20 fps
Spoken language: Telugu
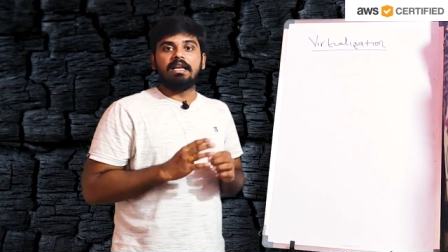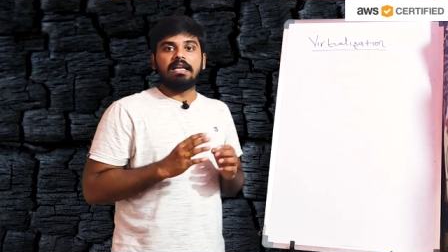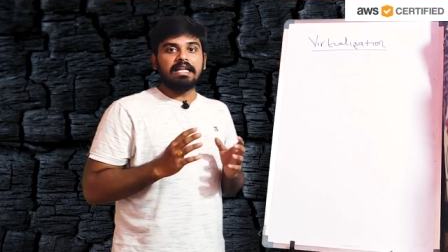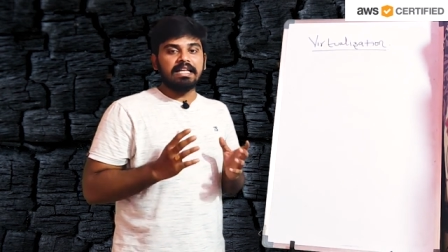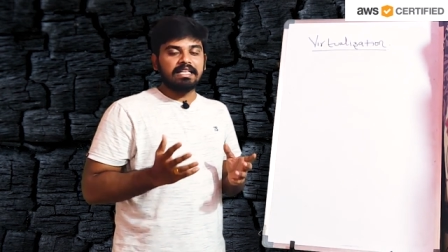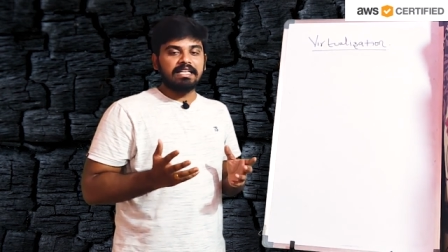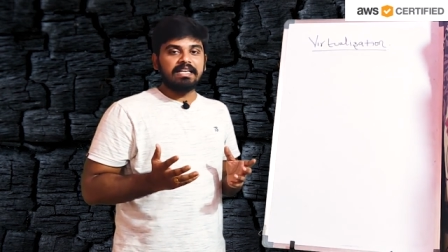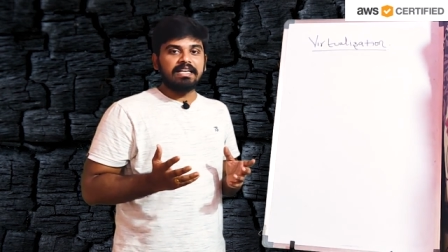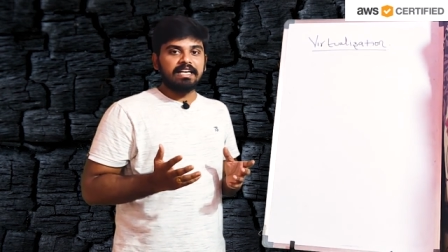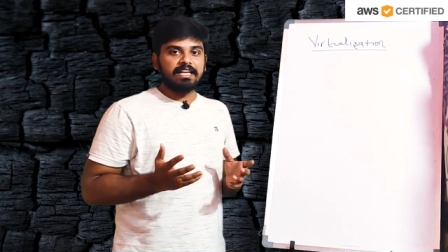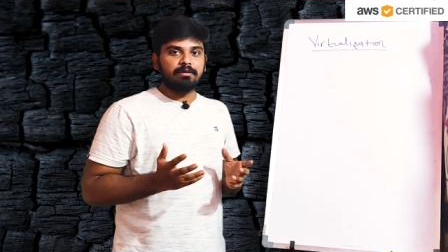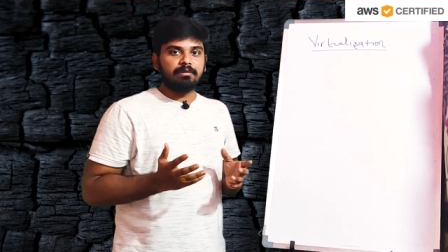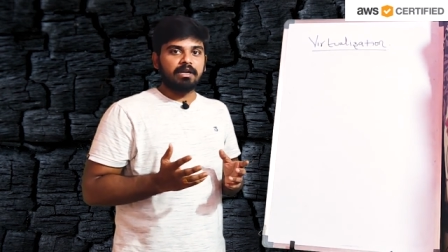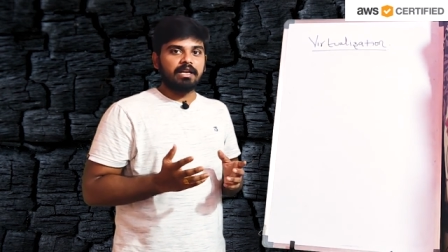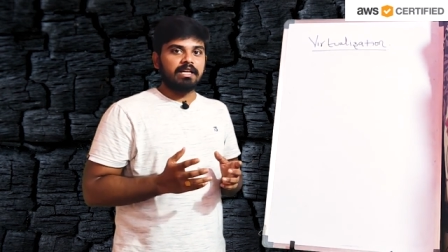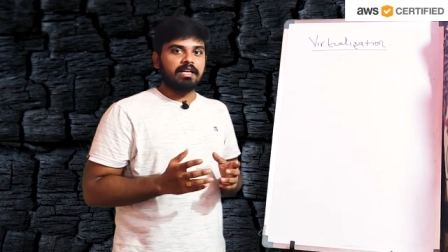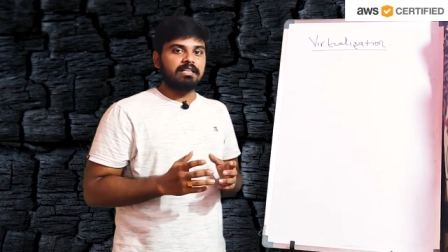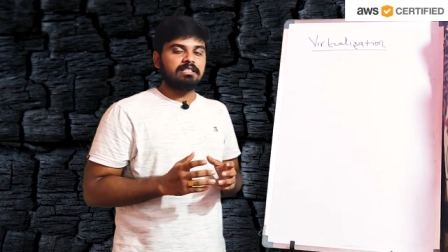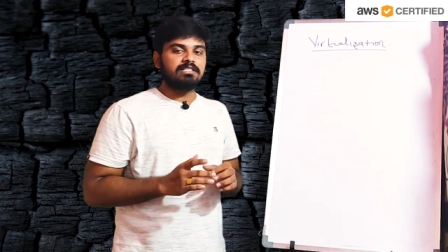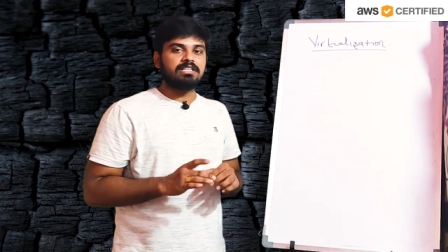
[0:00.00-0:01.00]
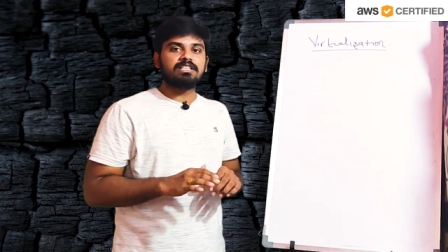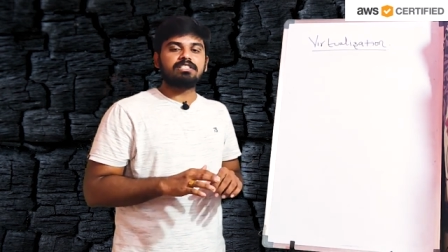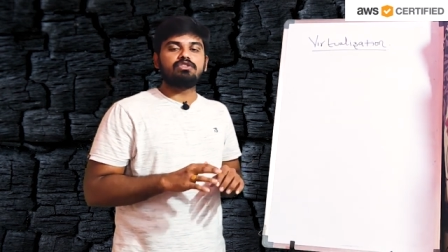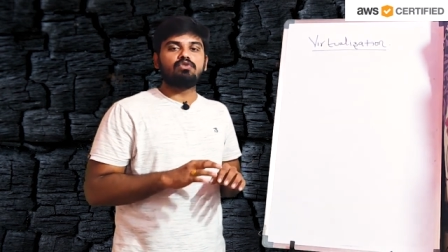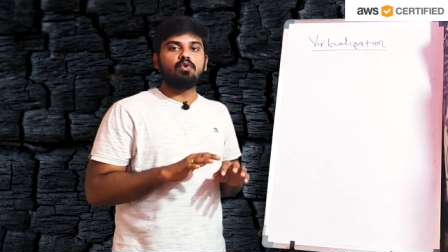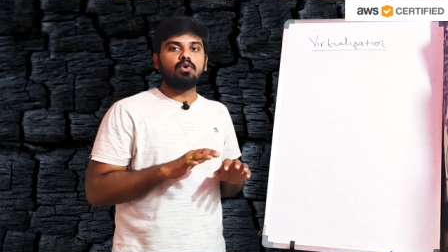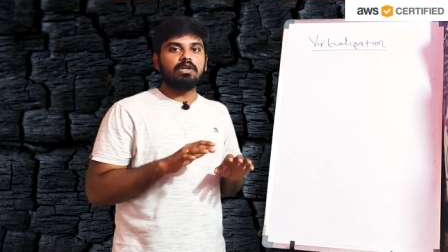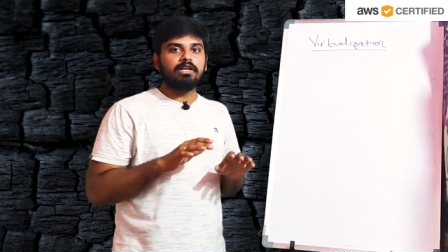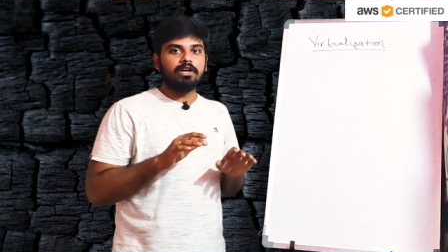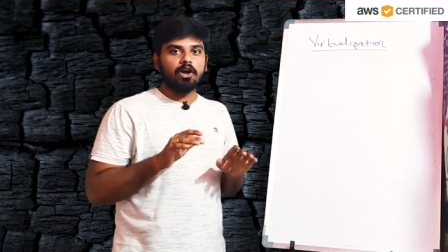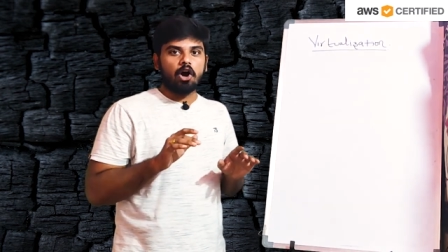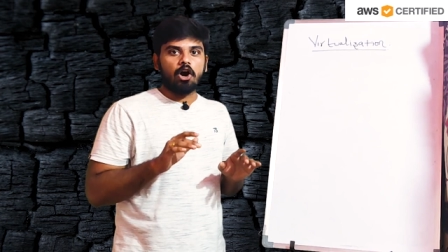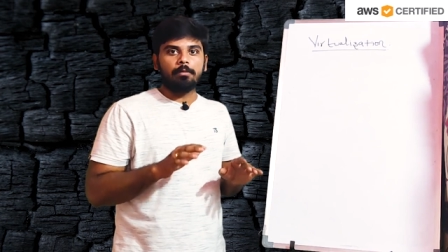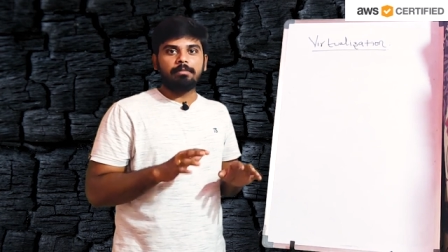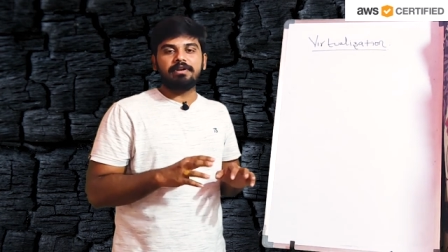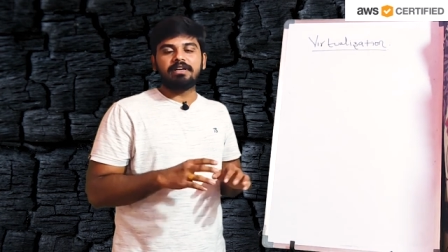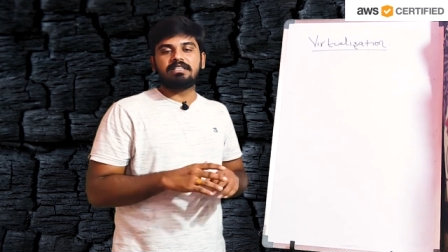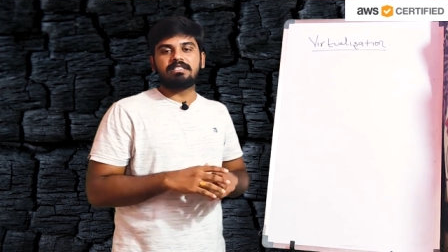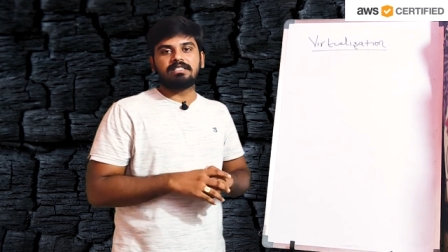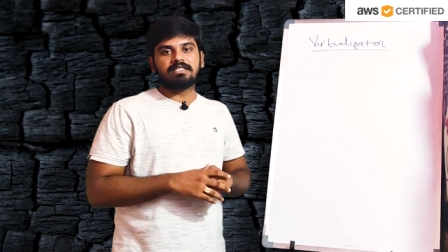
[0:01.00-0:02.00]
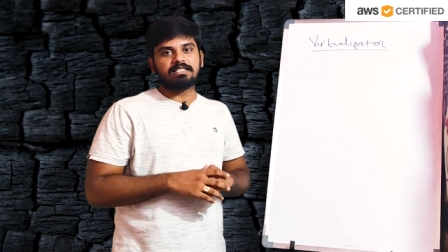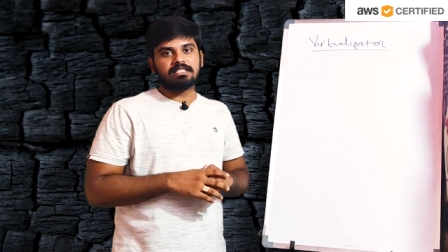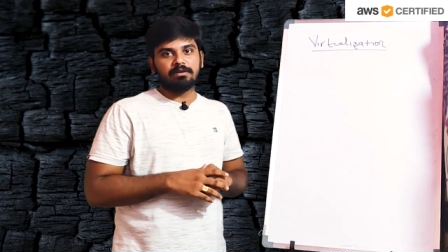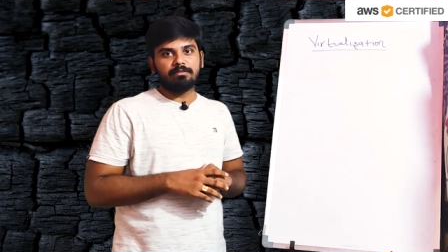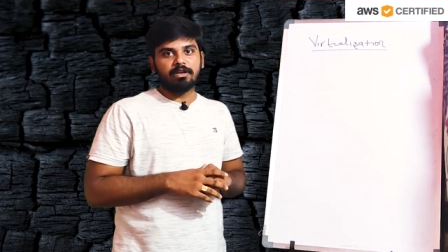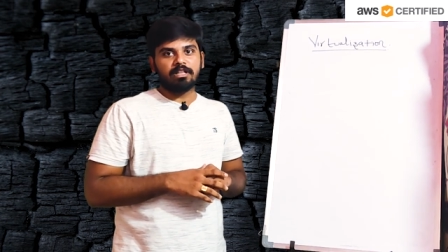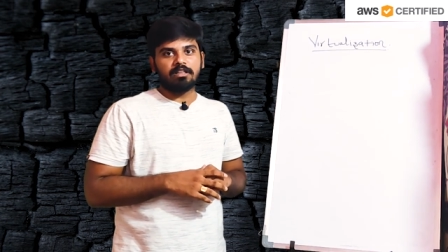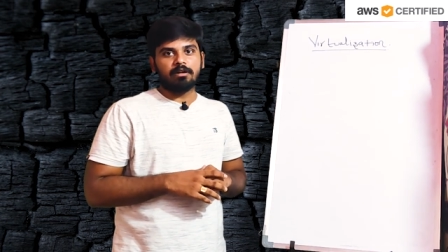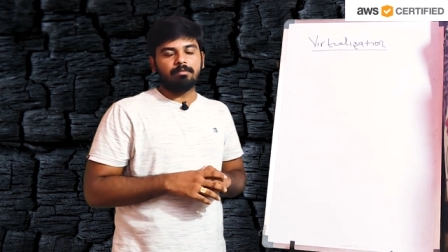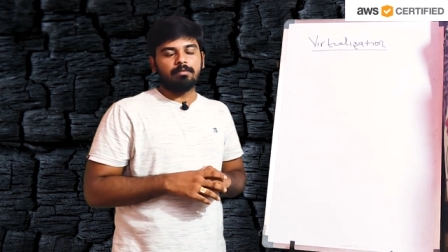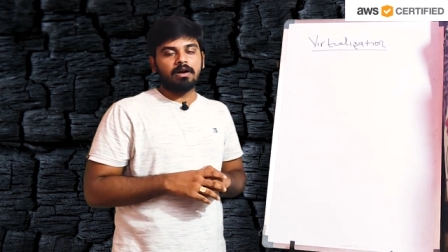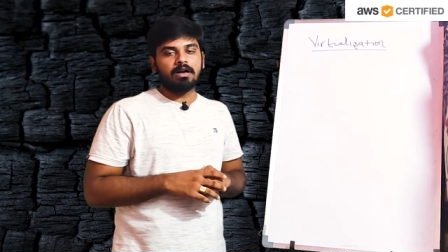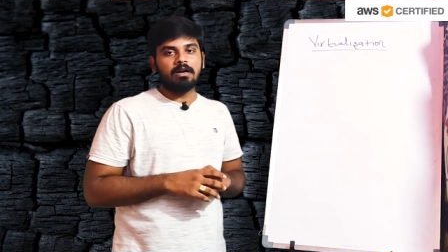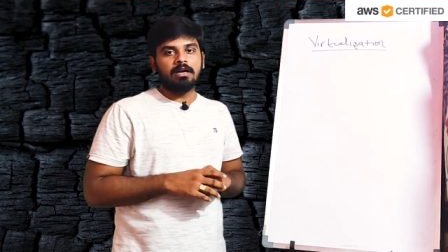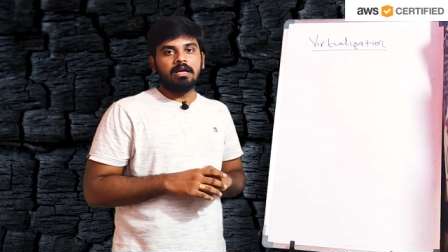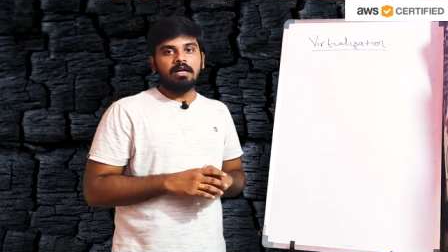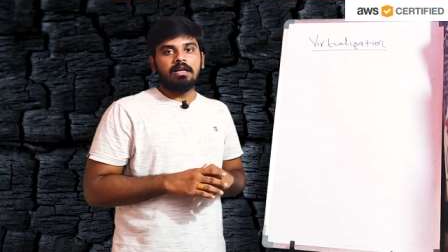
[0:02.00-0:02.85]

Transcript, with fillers: లేదంటే మనకి జస్ట్ ఓన్లీ ఆపరేట్ చేస్తామే తప్ప